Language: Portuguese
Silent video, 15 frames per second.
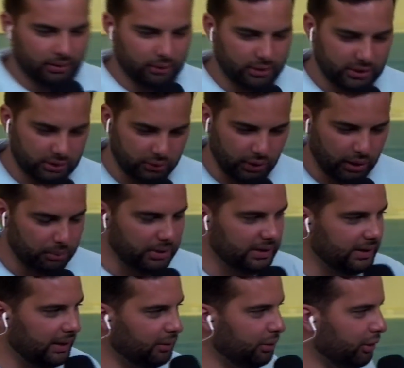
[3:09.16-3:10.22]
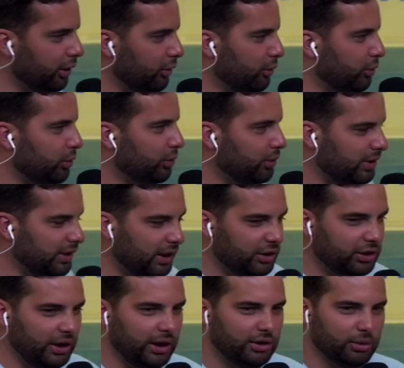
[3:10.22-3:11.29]
a nossa zona mista aí do Rio Grande do Sul, você tem
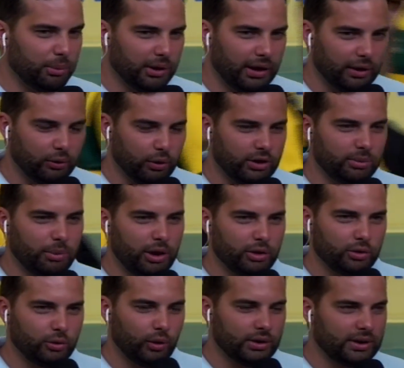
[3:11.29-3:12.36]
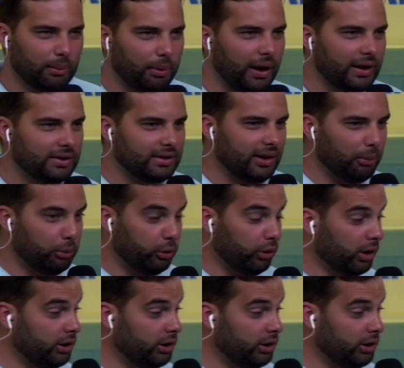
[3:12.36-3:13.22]
direito de mandar dois beijos, dois abraços lá pro Rio